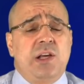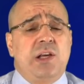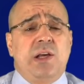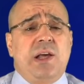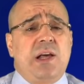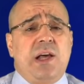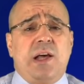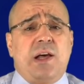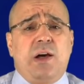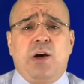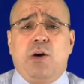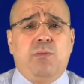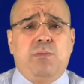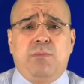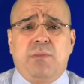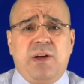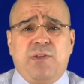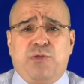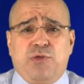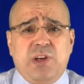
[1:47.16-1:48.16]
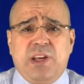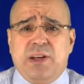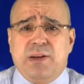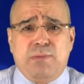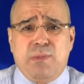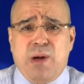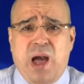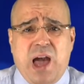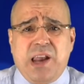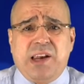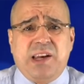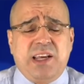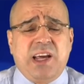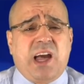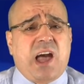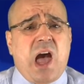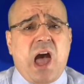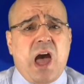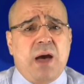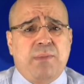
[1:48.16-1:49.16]
آه، هم في محل
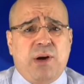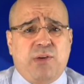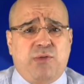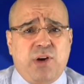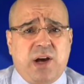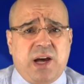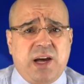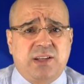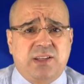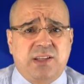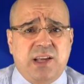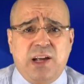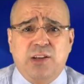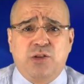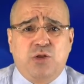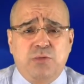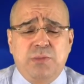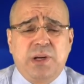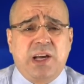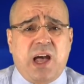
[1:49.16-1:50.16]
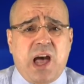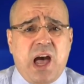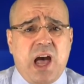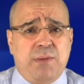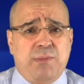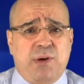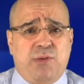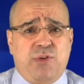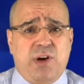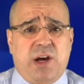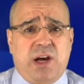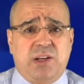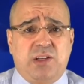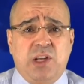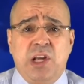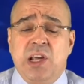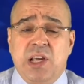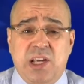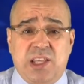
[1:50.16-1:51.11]
إقامة فقط عندهم إقامة فقط